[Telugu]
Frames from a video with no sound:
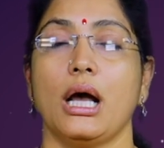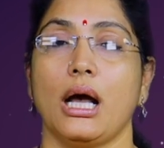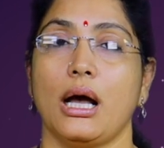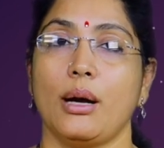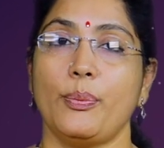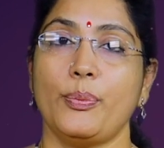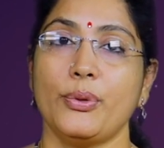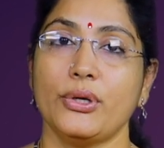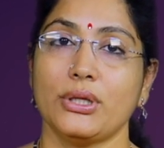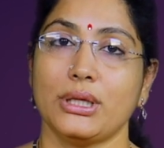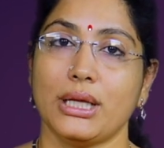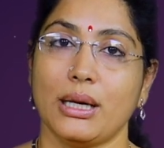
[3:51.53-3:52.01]

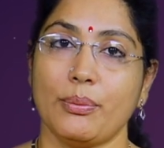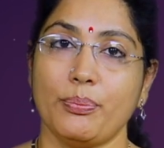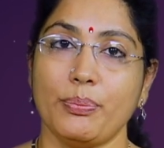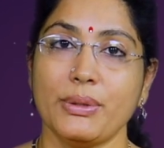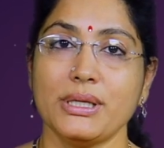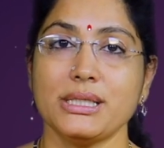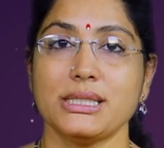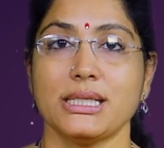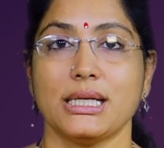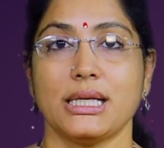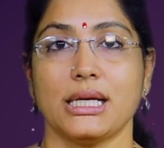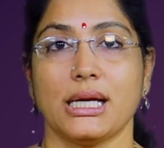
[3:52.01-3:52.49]
అప్పుడు
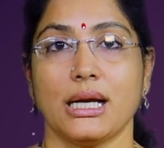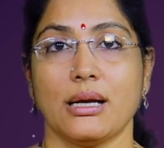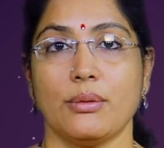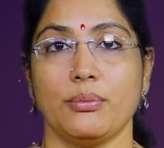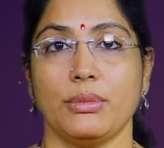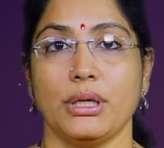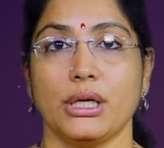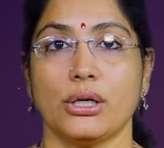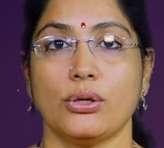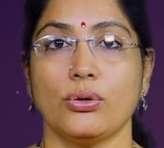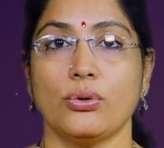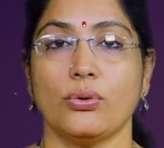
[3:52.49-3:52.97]
తప్పనిసరిగా
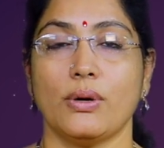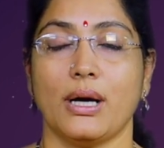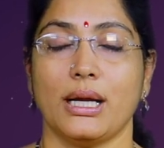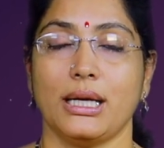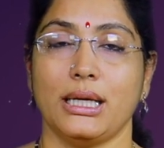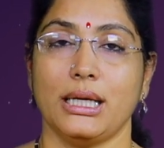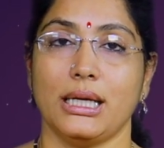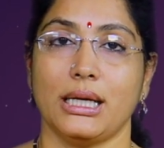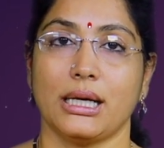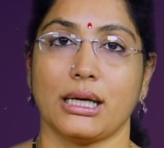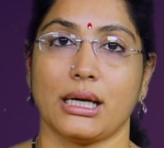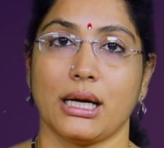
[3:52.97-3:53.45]
మీకు
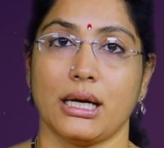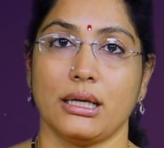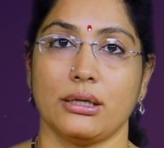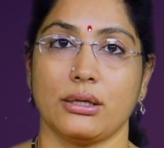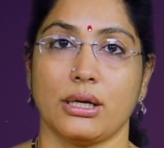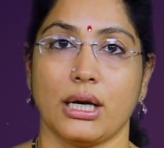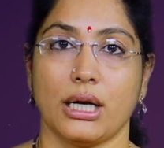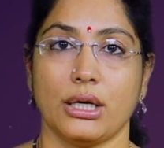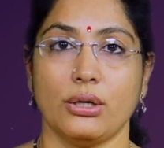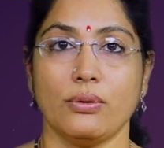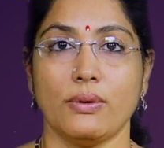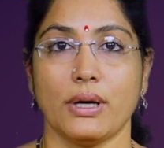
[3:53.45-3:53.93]
అన్ని
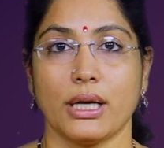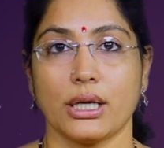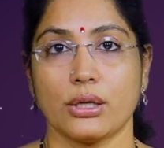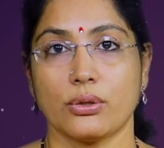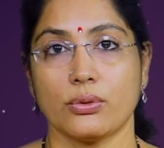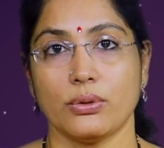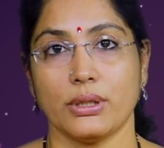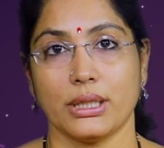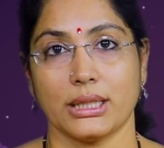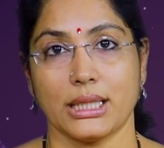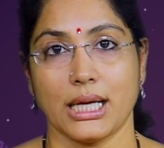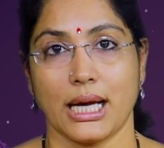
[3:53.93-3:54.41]
రకాలుగాను
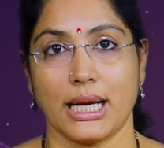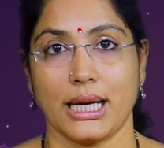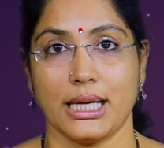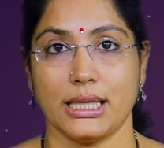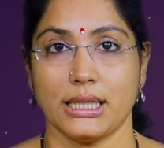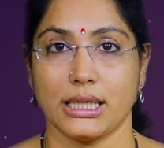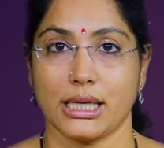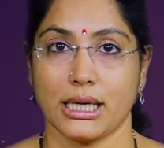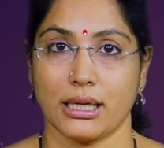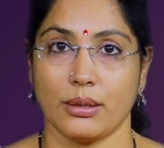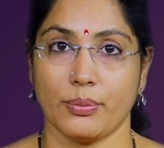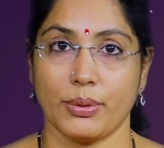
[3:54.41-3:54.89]
అనుకూలత
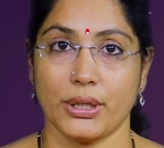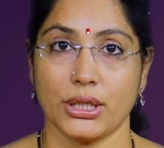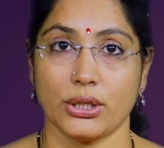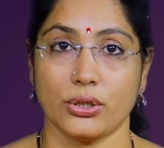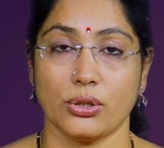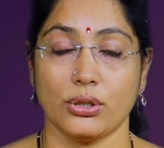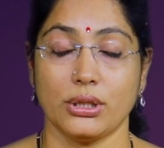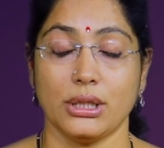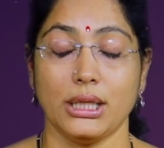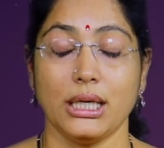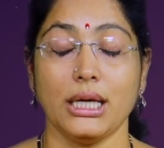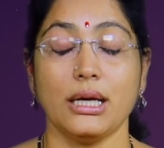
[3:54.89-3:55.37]
అనేది
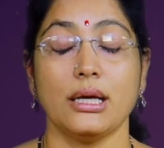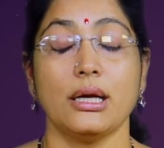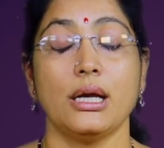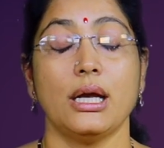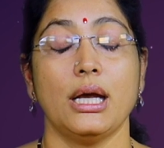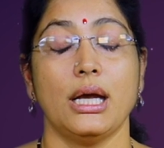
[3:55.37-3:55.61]
కనపడుతుంది